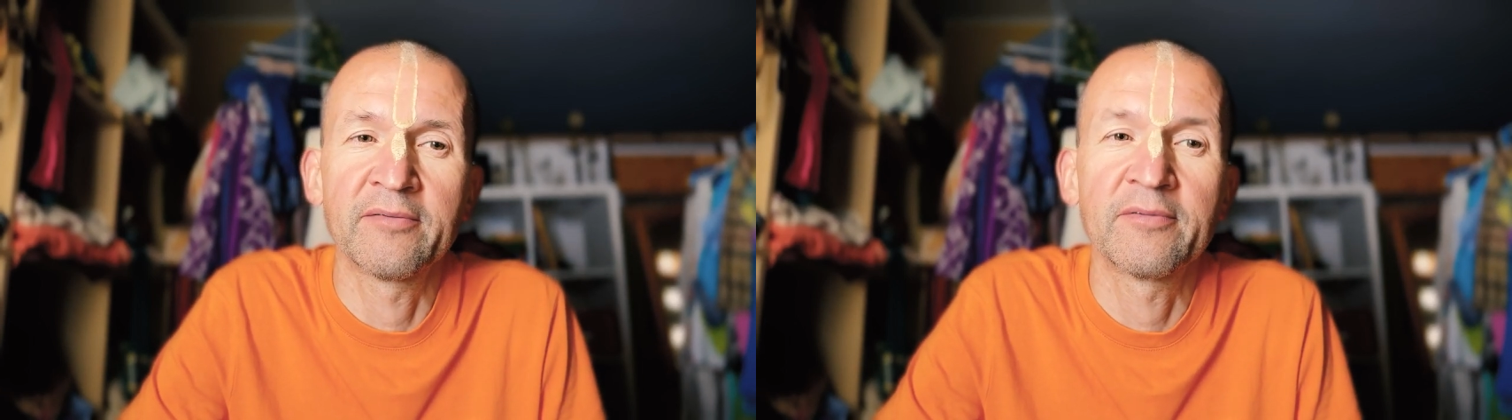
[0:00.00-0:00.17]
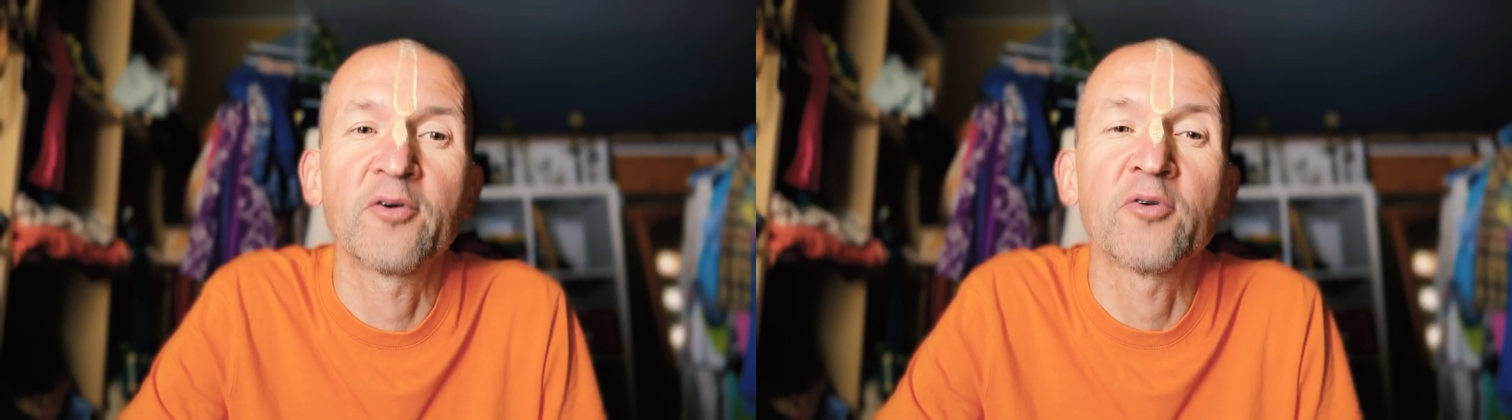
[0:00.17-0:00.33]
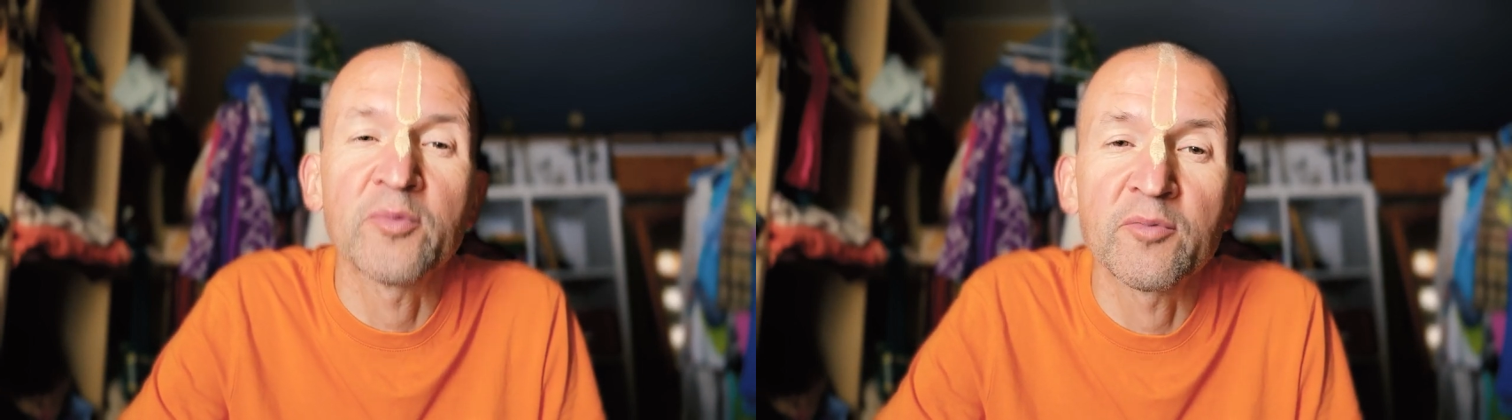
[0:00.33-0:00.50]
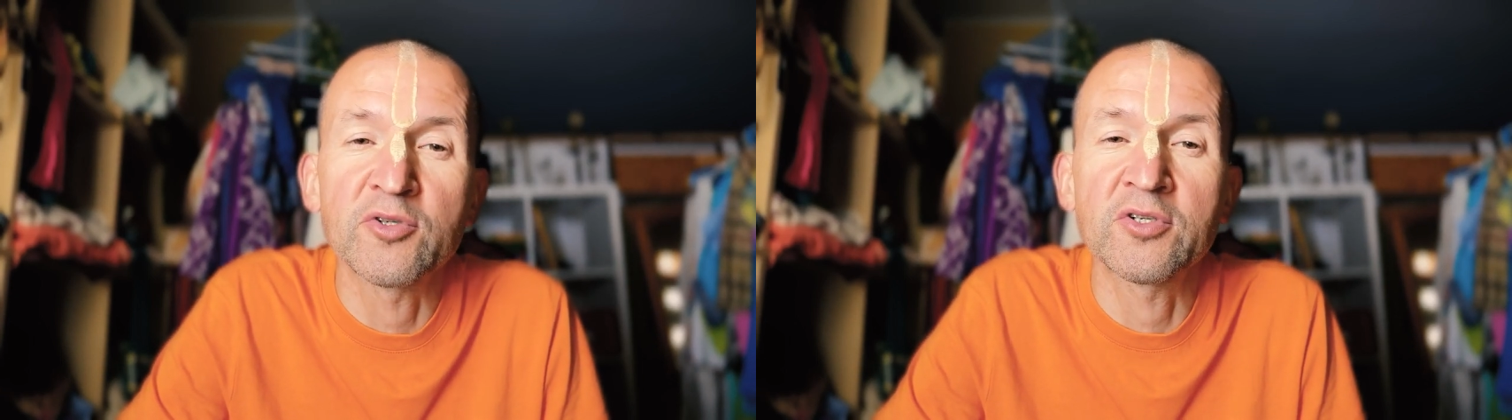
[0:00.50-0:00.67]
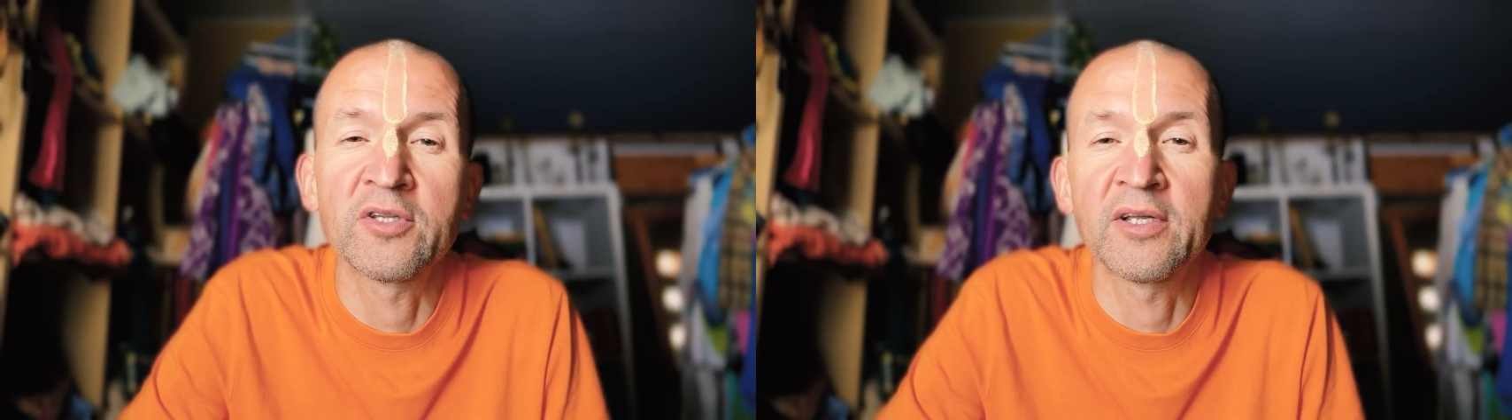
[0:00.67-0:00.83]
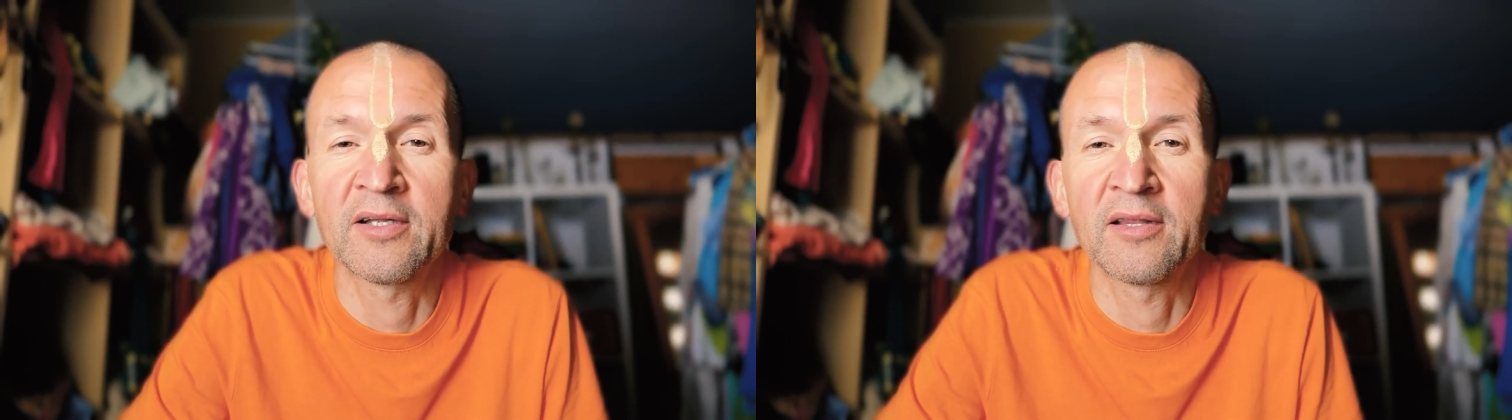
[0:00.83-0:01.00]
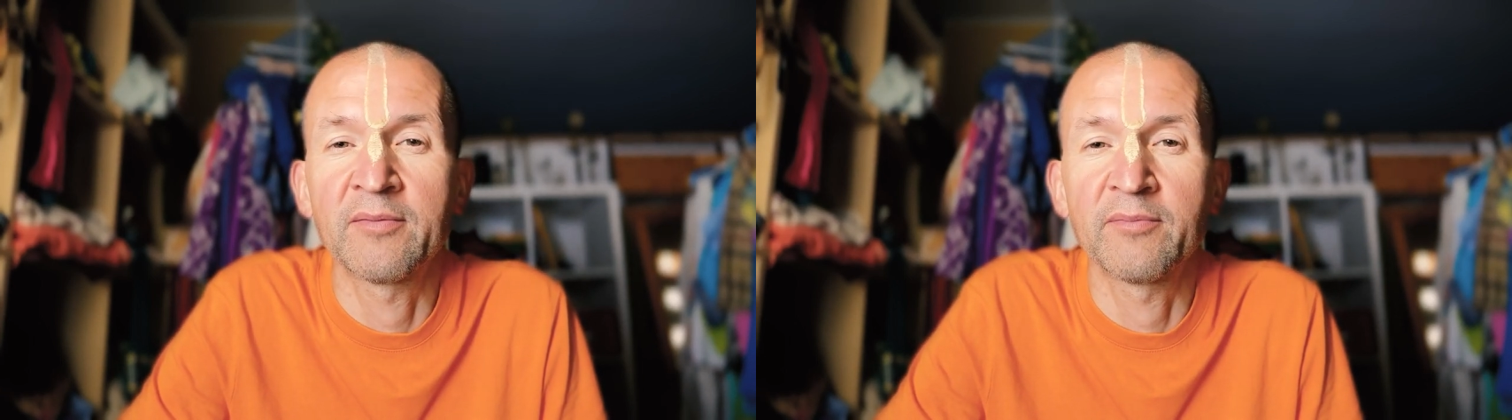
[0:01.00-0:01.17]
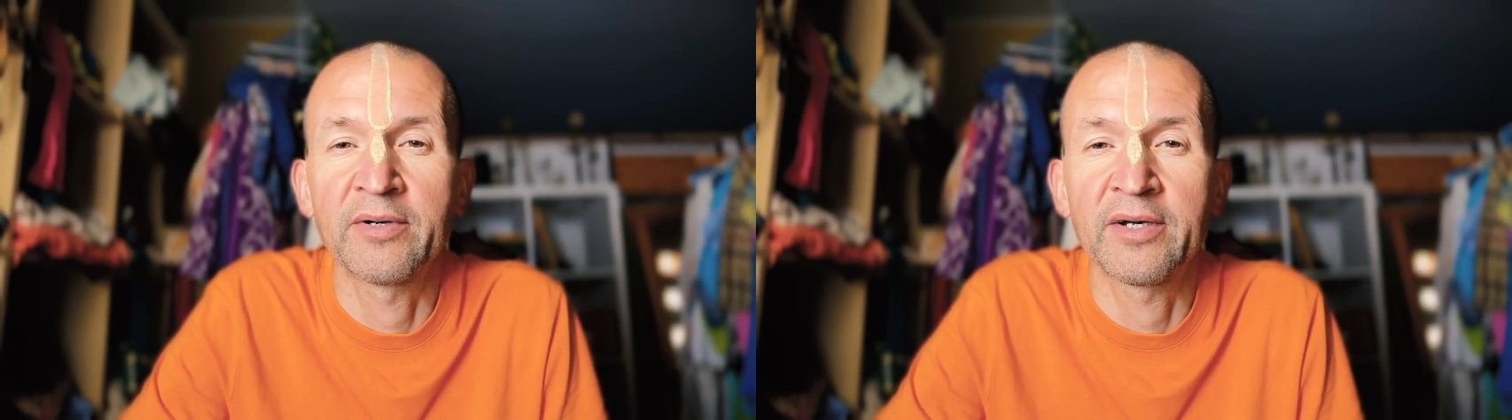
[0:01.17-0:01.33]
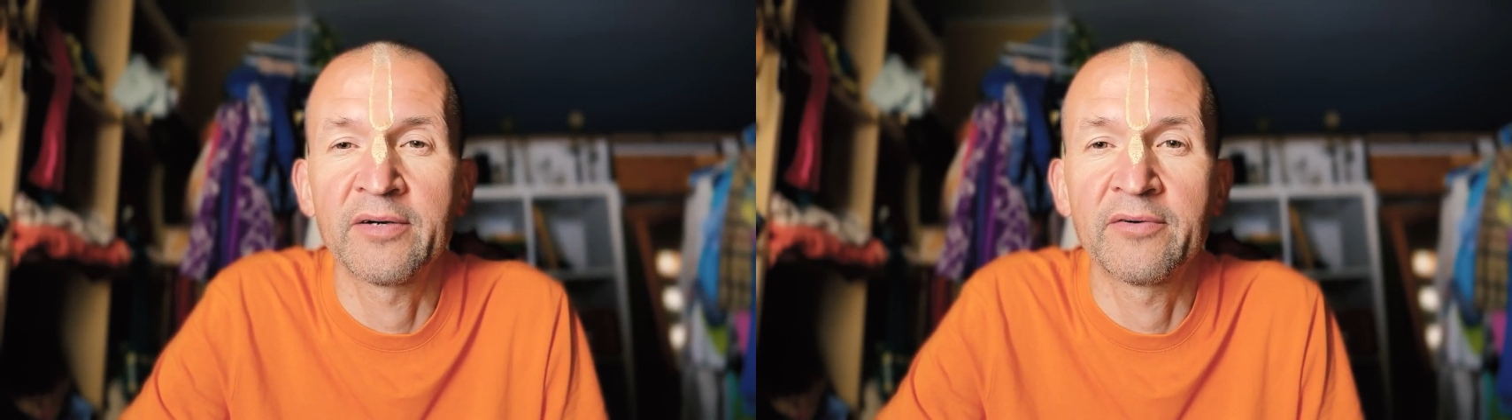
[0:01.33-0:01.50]
Он может дать нам
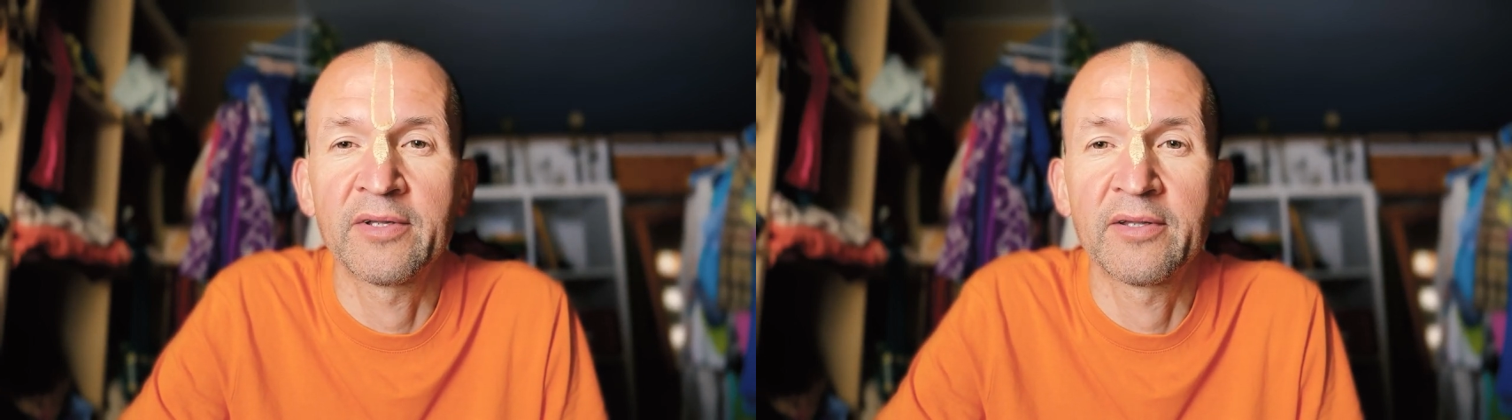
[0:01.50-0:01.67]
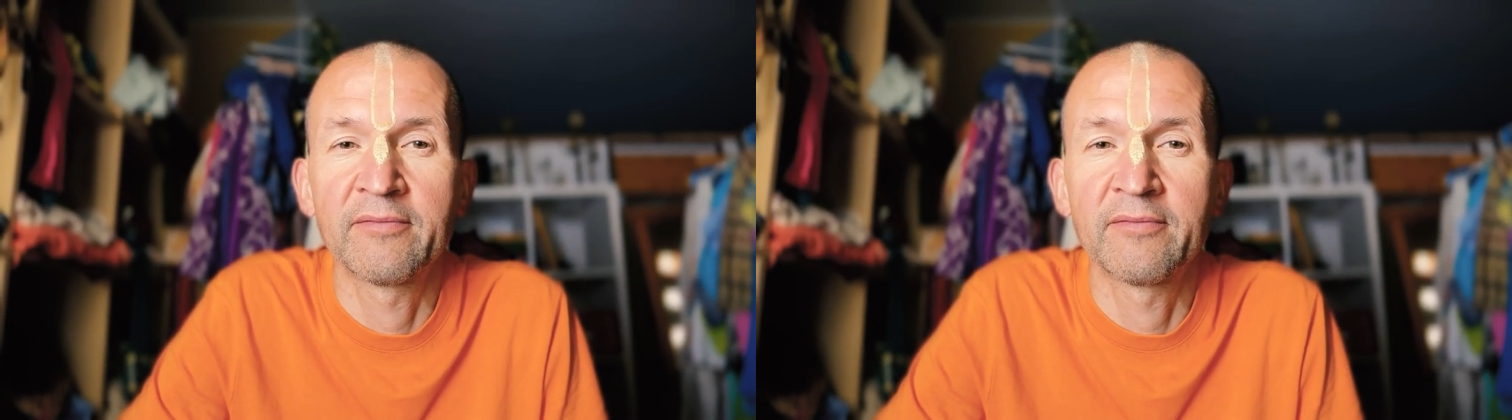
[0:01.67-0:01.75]
Бхагавана.